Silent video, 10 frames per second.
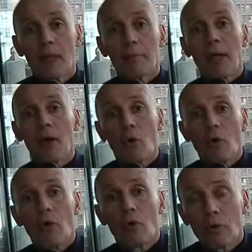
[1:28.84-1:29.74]
Ben,
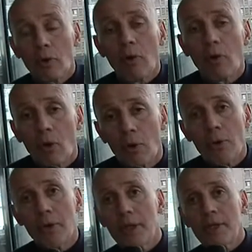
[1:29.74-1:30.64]
on,
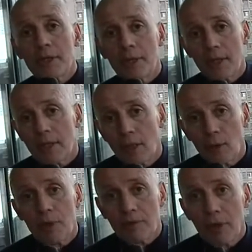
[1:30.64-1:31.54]
organise un certain
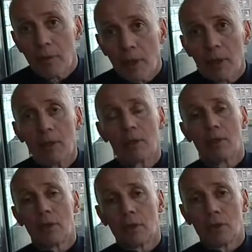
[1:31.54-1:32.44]
nombre d'événements.
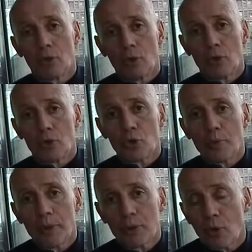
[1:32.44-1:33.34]
je
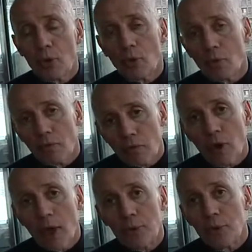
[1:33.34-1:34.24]
pense qu'on
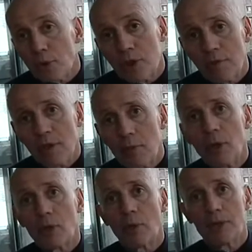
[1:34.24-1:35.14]
fera d'autres
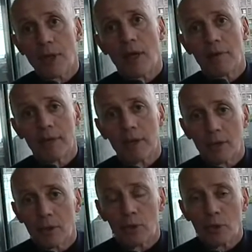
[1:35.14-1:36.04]
événements comme ça avec
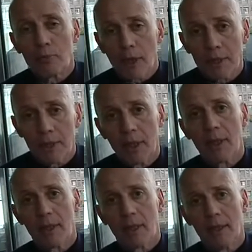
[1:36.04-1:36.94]
d'autres
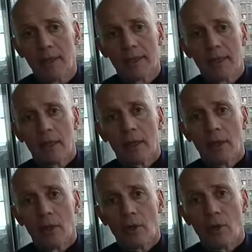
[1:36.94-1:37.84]
partenaires.
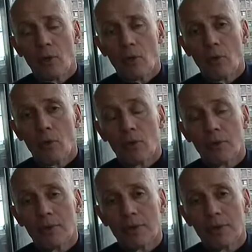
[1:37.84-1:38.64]
on,